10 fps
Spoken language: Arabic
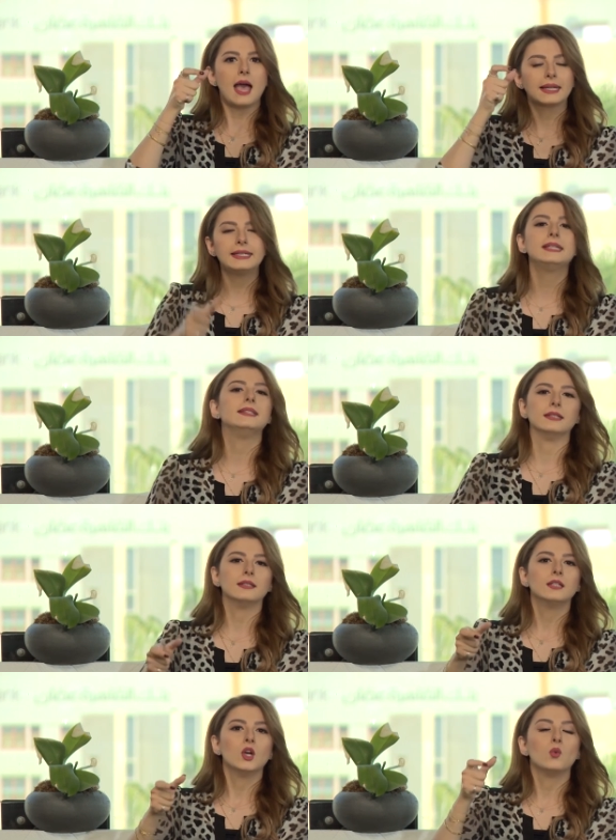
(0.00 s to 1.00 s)
اكيده
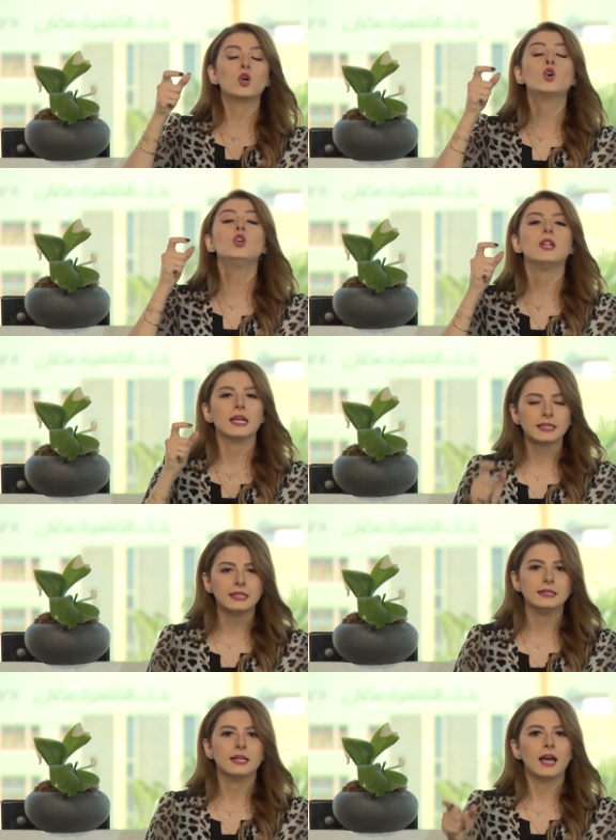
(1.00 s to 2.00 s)
وكل
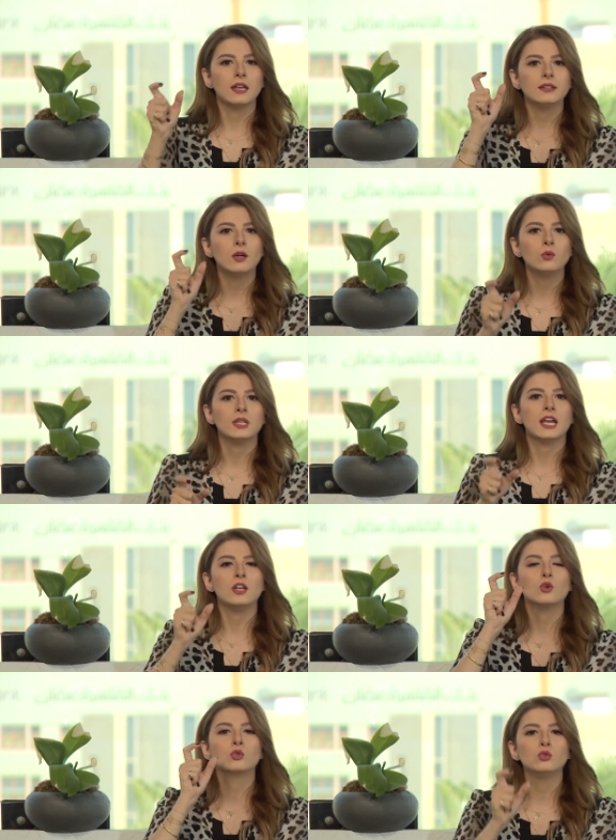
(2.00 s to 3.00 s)
أكيد الدولة
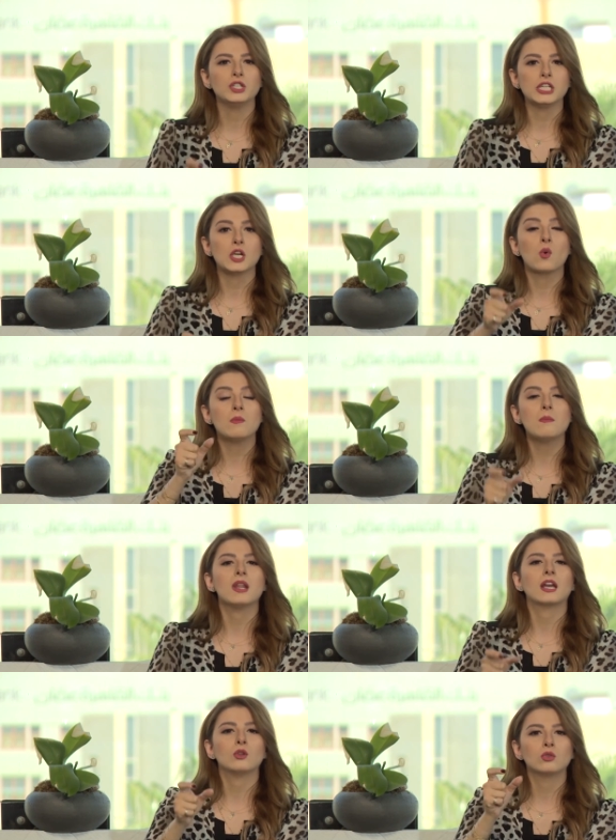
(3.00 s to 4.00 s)
الأردنية
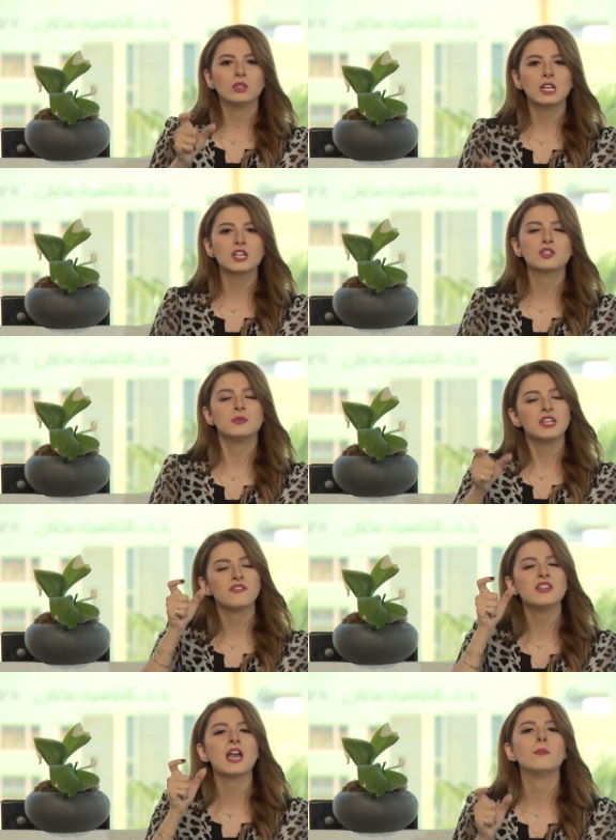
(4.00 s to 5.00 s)
والمملكة الأردنية الهاشمية
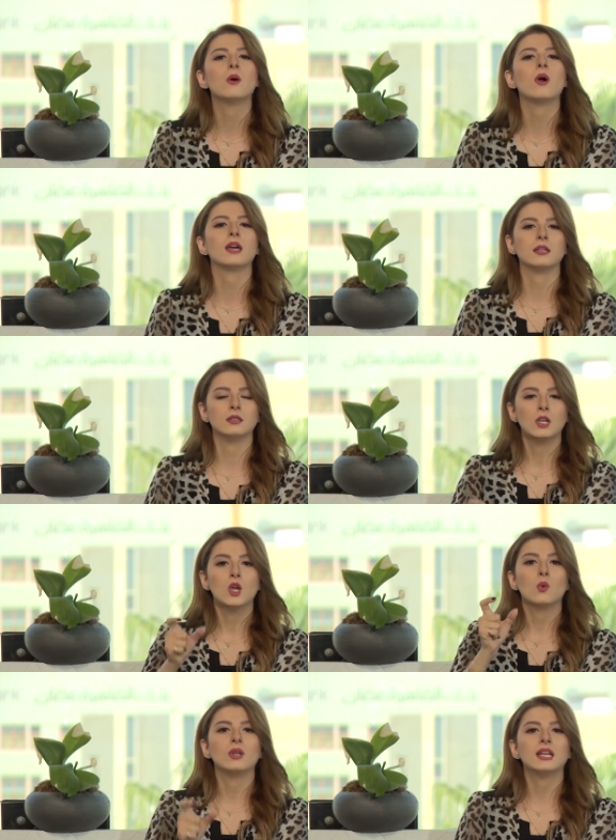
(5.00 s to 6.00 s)
فيها موارد
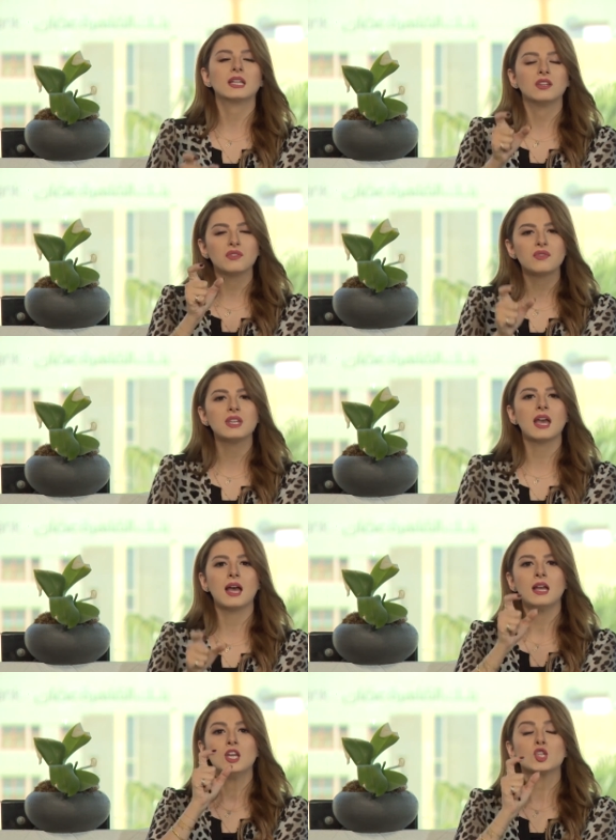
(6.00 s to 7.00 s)
ولكن
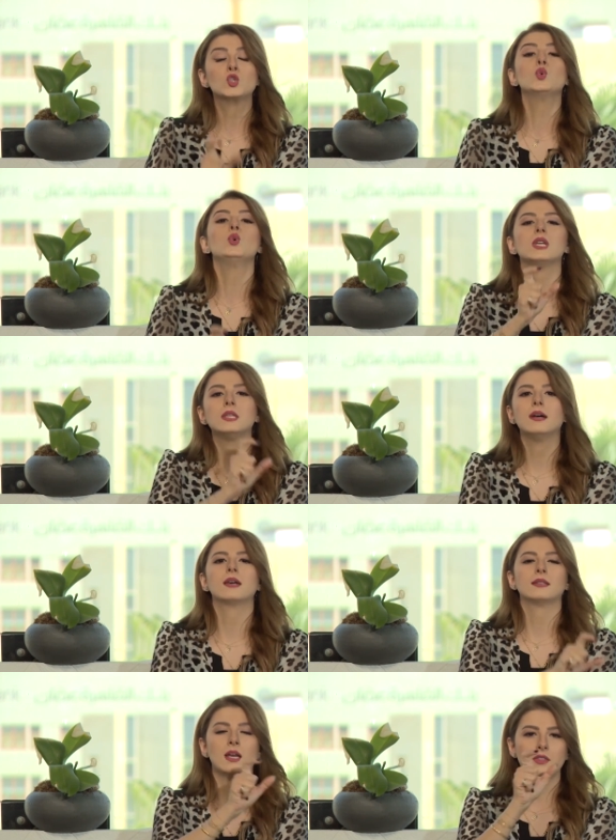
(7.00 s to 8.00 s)
فيها سوء
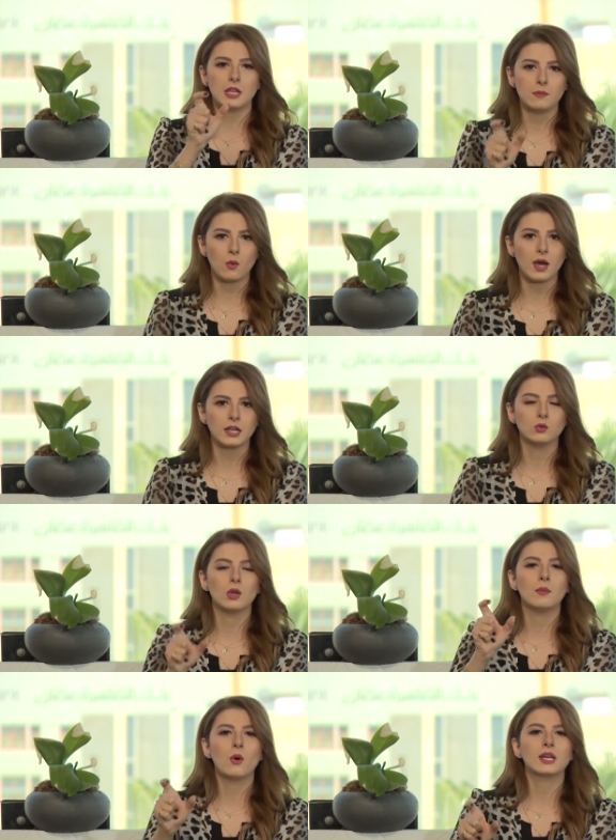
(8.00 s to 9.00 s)
إدارة هذه الموارد
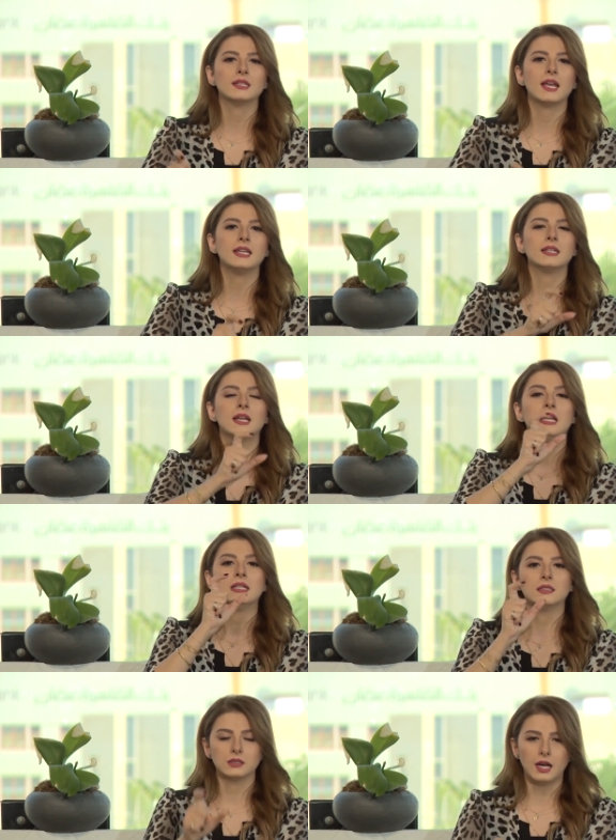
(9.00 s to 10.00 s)
والموارد أين
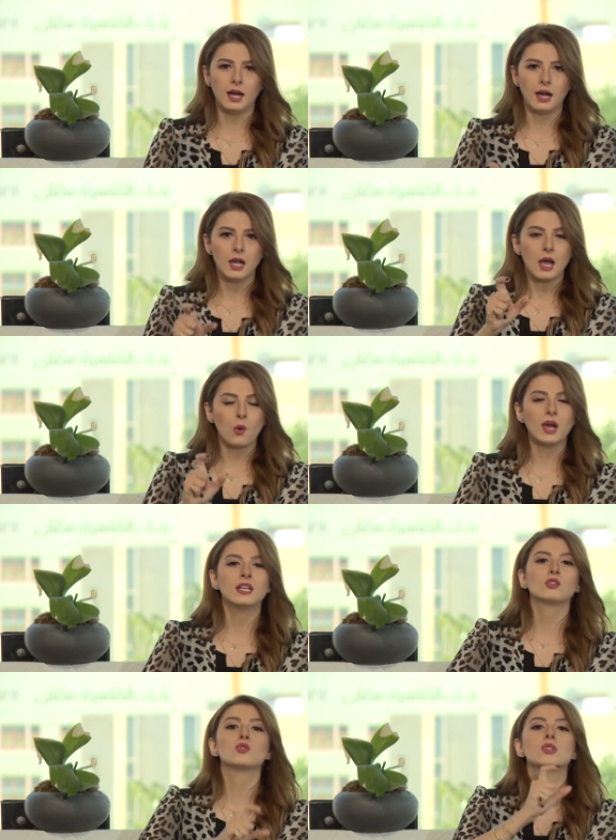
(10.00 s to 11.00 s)
نضعها
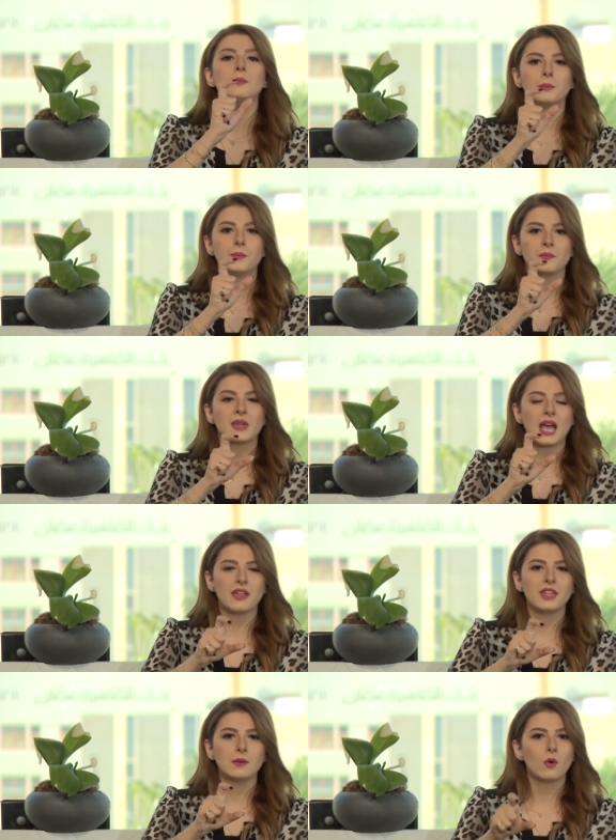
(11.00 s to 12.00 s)
وأين تصب
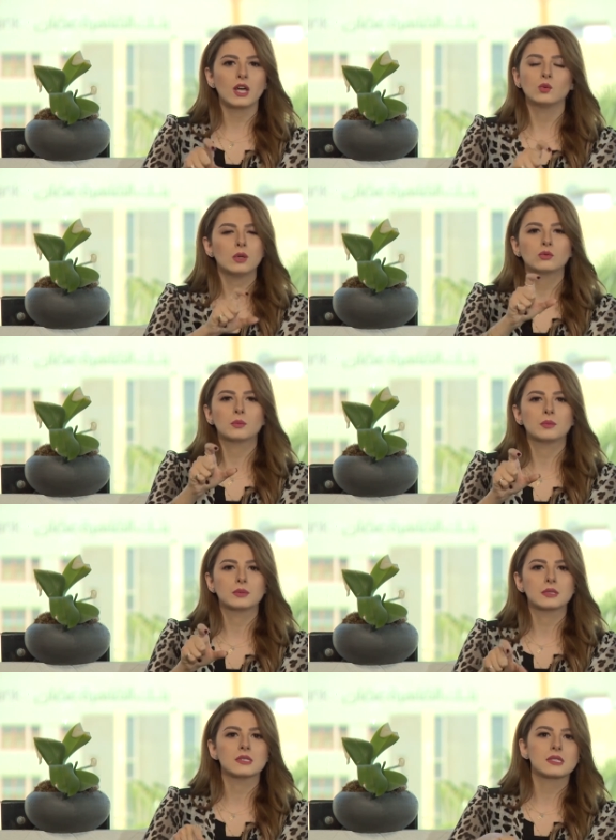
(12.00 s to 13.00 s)
هذه الموارد وين
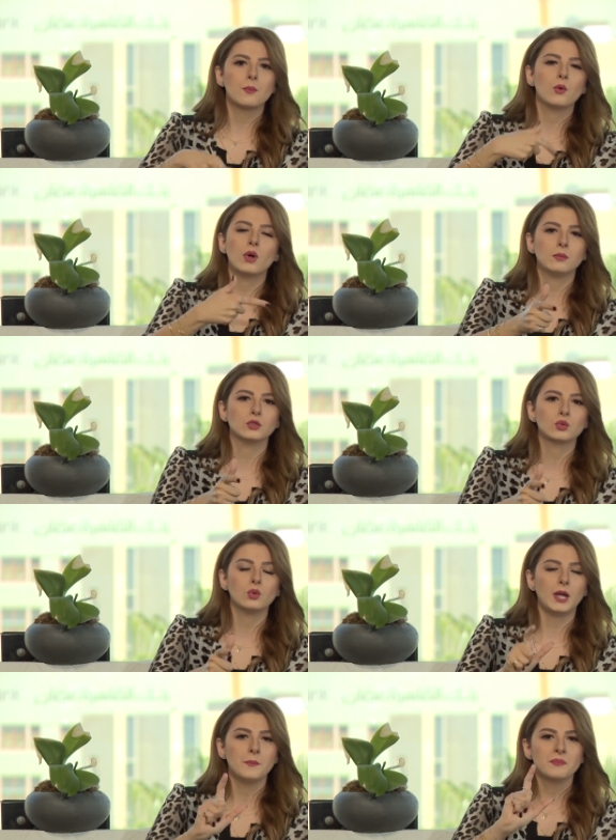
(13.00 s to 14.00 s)
بتنصب وين بتروح